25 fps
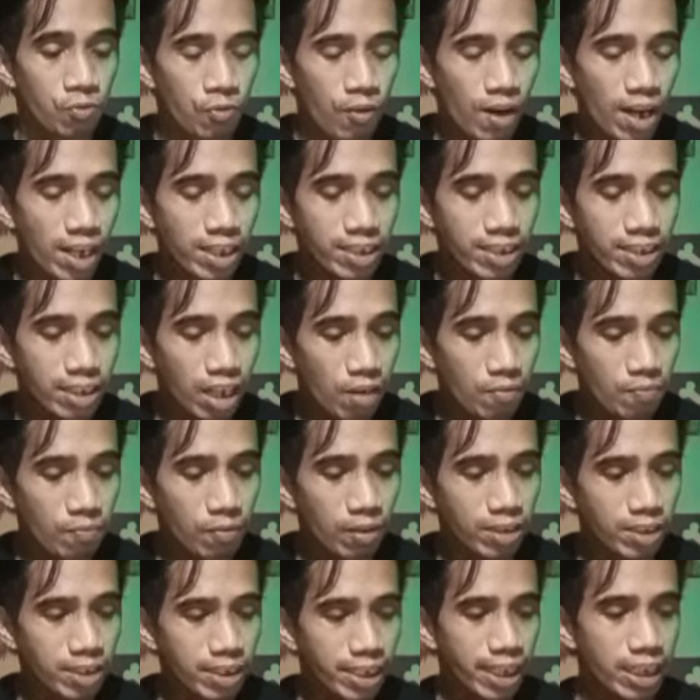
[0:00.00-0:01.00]
Race
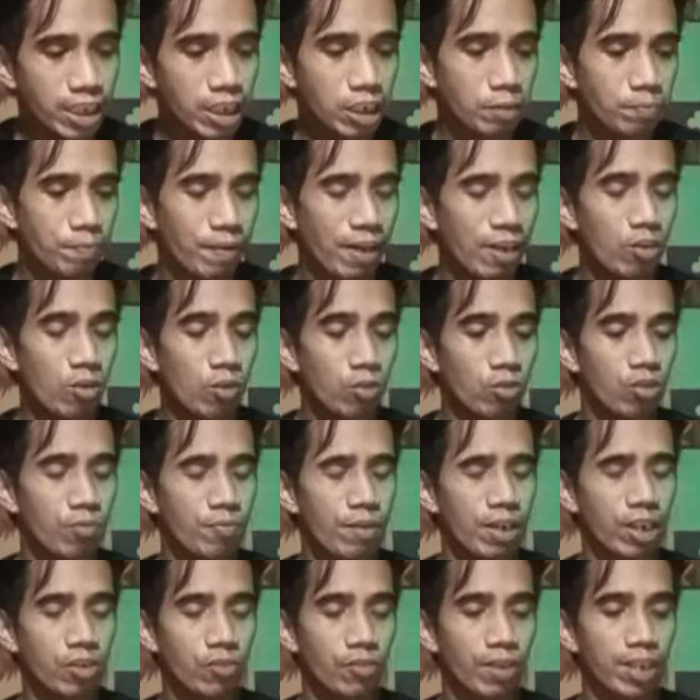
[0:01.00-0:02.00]
number 6,
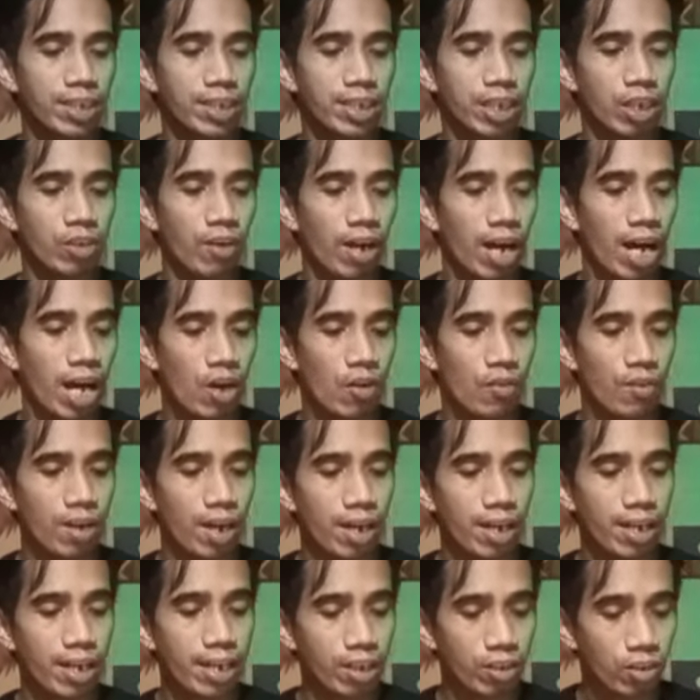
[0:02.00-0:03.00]
penultimate race ngayong araw
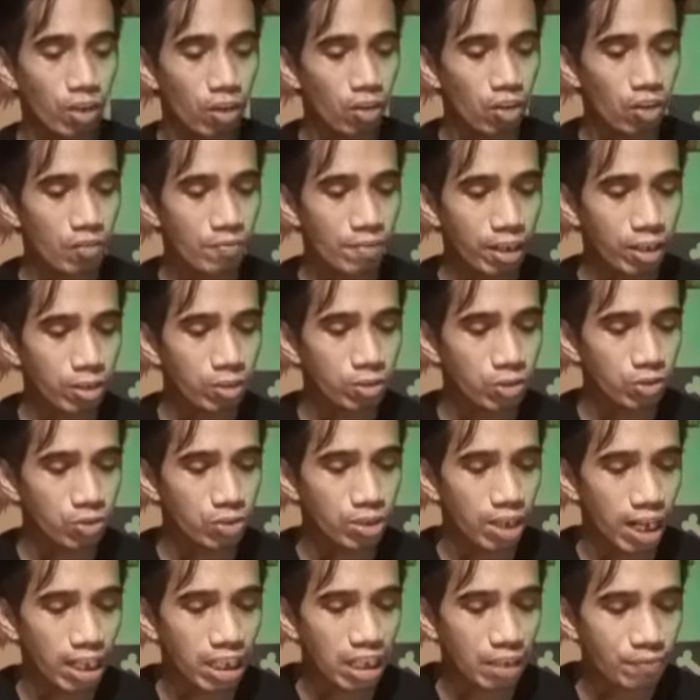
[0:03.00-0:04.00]
ng linggo. Kung may
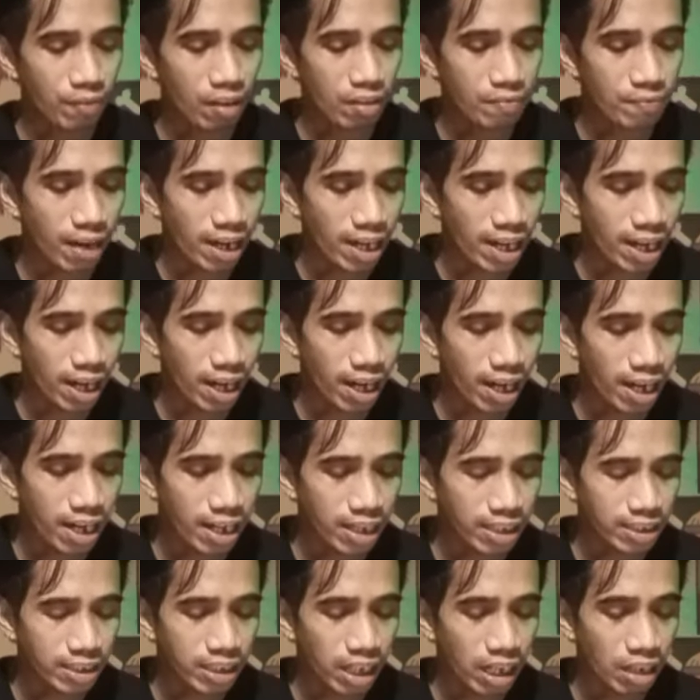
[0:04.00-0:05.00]
kursunada pa bayang
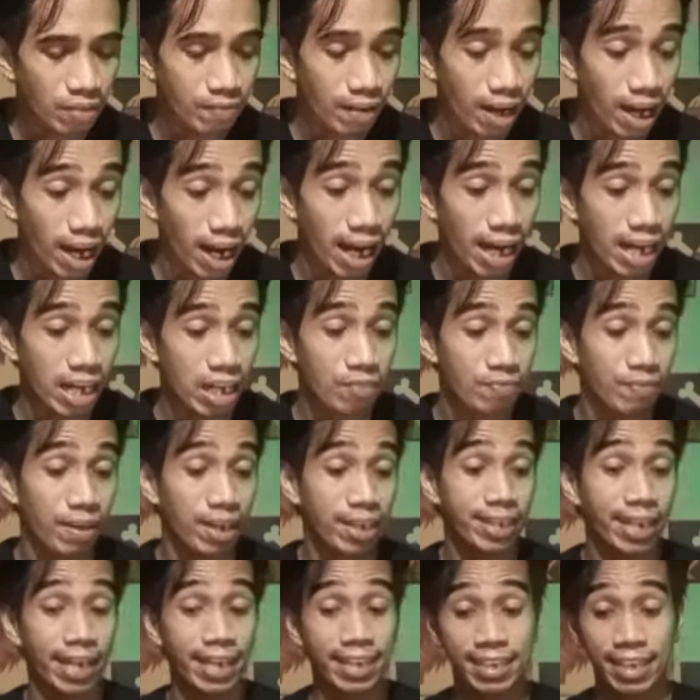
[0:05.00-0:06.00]
kalalista, ay eh, maaaring
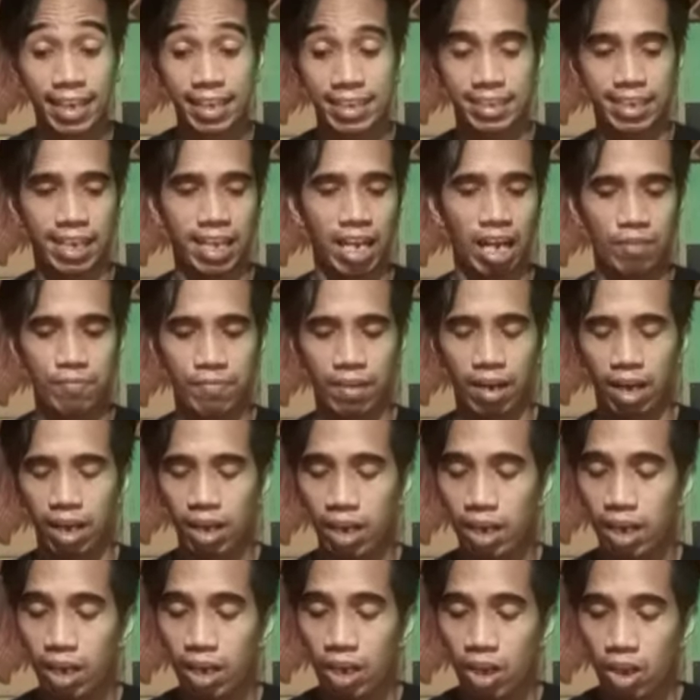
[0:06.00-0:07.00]
magdagdag na lamang.
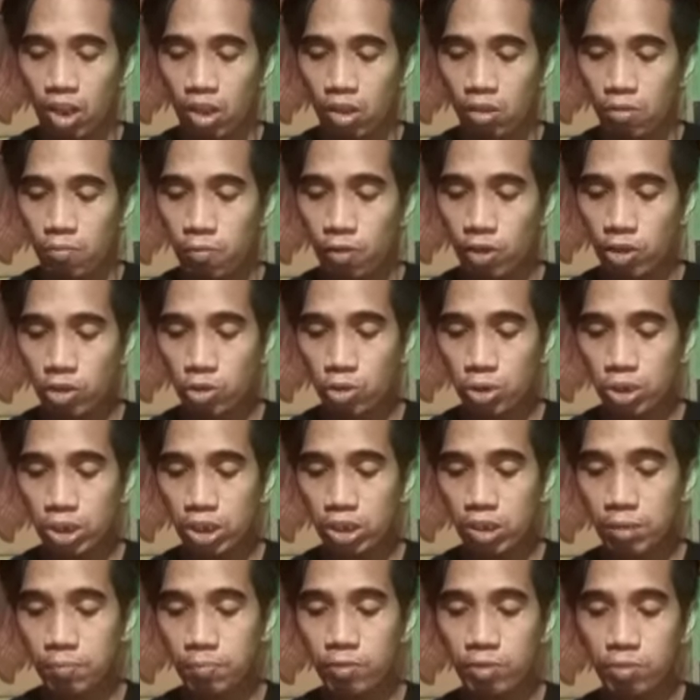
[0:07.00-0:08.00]
First
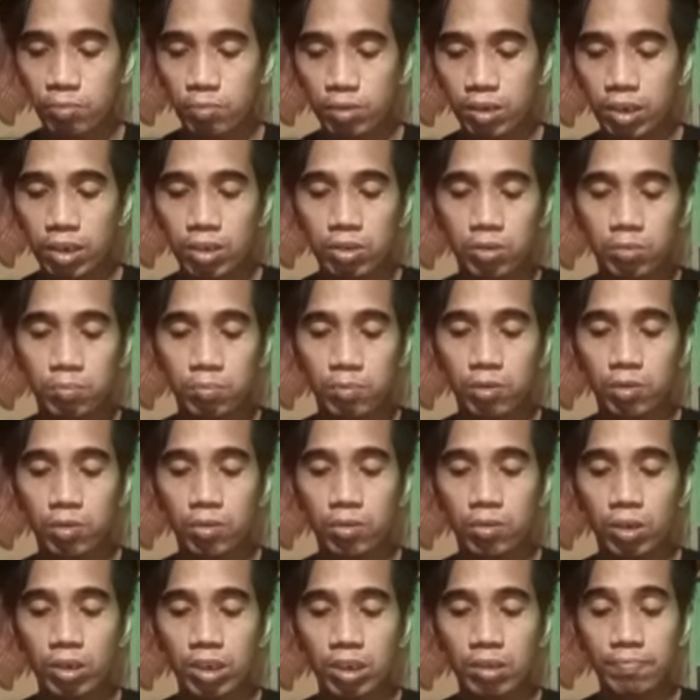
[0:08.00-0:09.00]
choice ko po muli
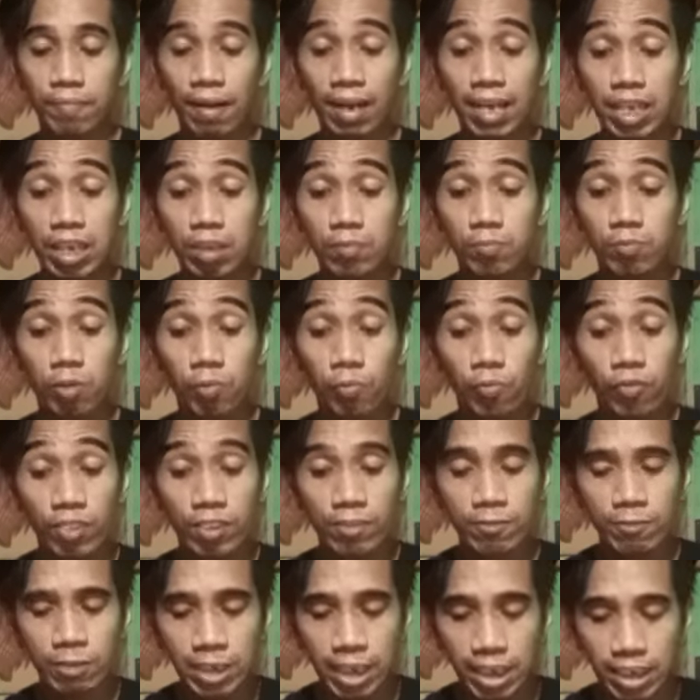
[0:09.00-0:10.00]
numero 2, Malibu
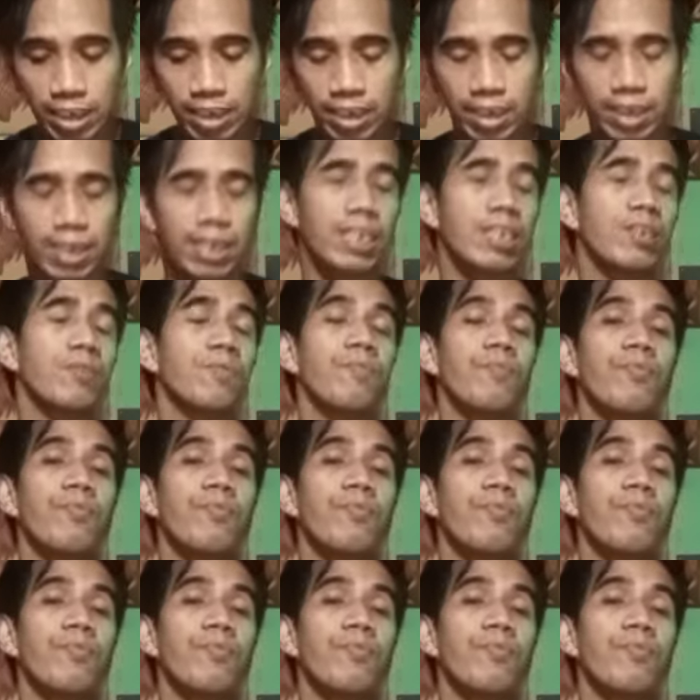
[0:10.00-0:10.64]
Princess.